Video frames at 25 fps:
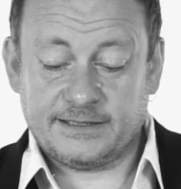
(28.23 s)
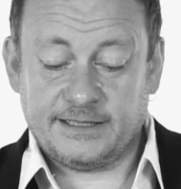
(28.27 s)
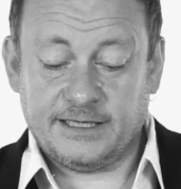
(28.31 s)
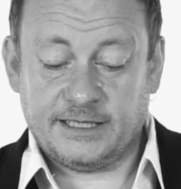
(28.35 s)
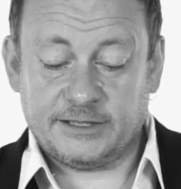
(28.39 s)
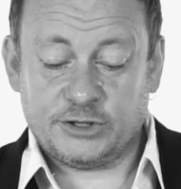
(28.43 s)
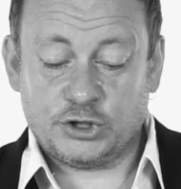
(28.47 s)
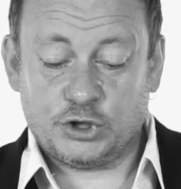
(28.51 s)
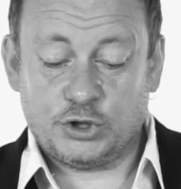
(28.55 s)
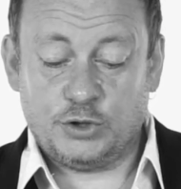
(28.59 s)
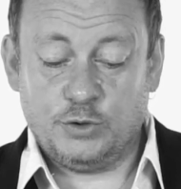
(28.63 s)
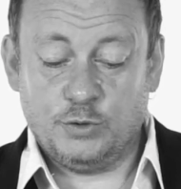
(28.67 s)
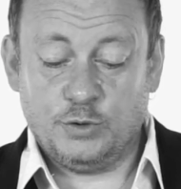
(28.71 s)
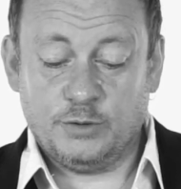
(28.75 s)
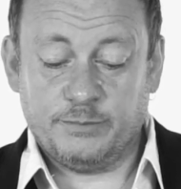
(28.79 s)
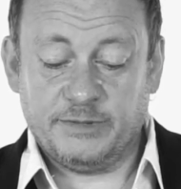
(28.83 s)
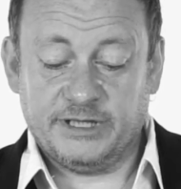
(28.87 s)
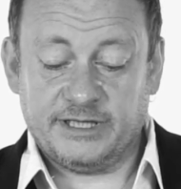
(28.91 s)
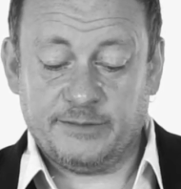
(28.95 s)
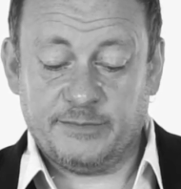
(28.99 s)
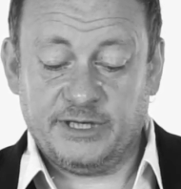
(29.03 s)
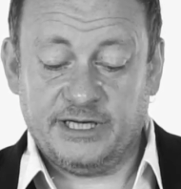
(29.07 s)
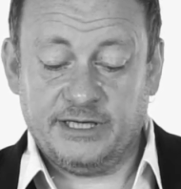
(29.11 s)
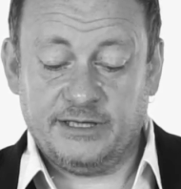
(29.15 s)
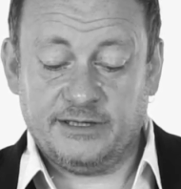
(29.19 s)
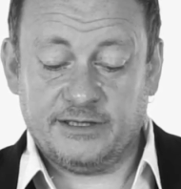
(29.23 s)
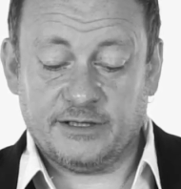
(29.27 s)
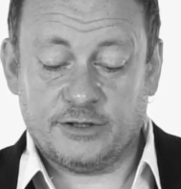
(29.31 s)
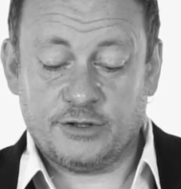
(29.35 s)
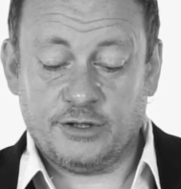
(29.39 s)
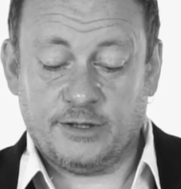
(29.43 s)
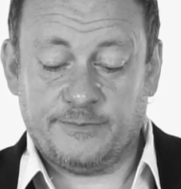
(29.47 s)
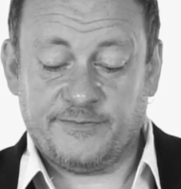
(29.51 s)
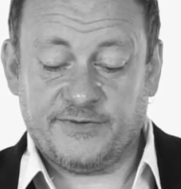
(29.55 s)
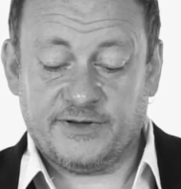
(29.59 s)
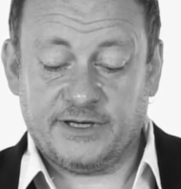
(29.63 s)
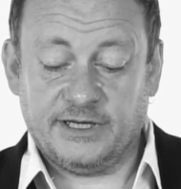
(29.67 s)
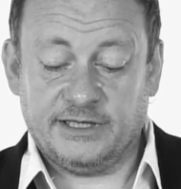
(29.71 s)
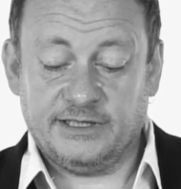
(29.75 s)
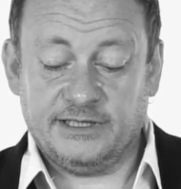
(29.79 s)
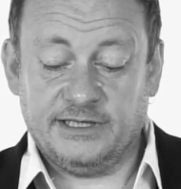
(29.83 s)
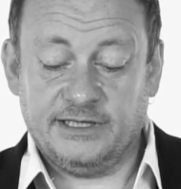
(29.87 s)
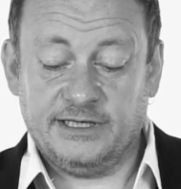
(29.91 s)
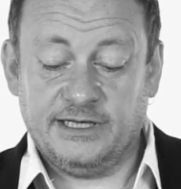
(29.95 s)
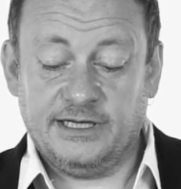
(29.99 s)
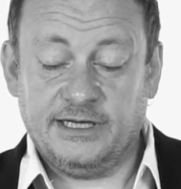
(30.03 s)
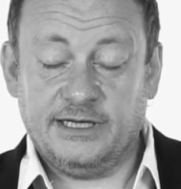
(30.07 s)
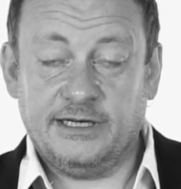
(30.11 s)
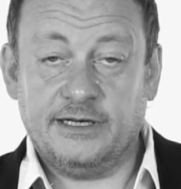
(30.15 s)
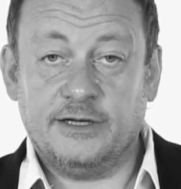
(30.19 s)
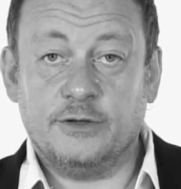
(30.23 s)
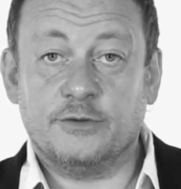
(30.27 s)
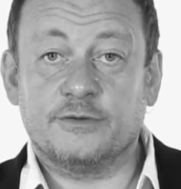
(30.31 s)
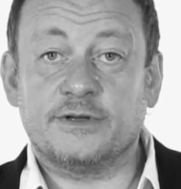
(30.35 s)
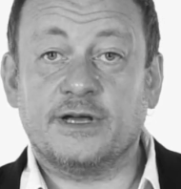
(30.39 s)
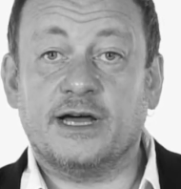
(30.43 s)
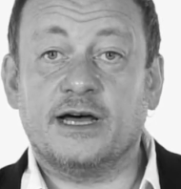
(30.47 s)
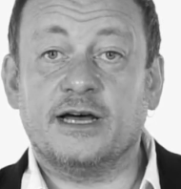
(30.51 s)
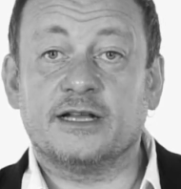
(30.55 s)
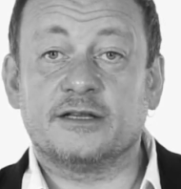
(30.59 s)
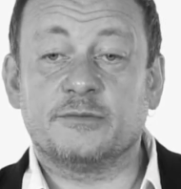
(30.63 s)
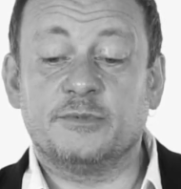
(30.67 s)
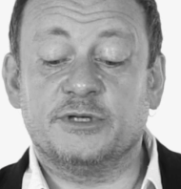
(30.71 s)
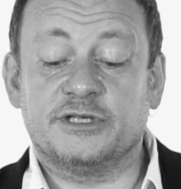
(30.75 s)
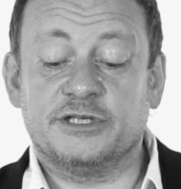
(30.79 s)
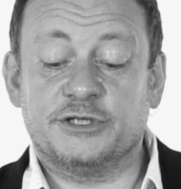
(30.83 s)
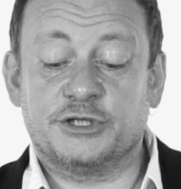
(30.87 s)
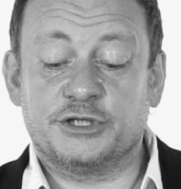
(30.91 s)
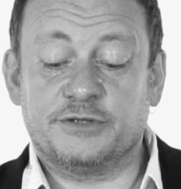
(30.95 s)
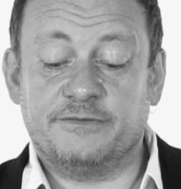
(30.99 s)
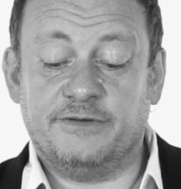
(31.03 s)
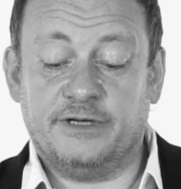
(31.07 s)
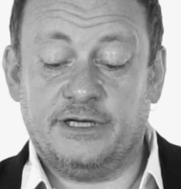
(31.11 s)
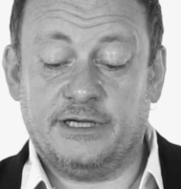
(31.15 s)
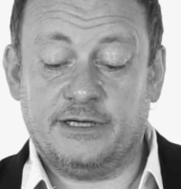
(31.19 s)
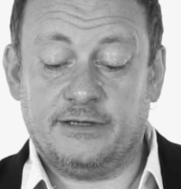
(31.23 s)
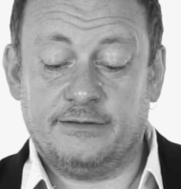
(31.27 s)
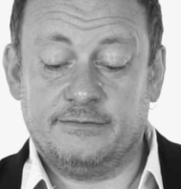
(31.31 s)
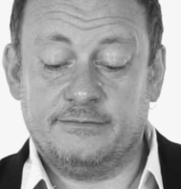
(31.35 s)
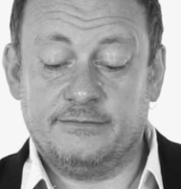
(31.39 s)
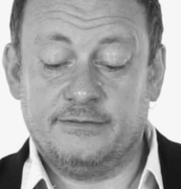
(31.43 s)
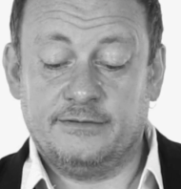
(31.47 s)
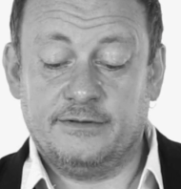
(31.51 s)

Katz schlug mit dem Hinterkopf gegen die Lehne und atmete schwer.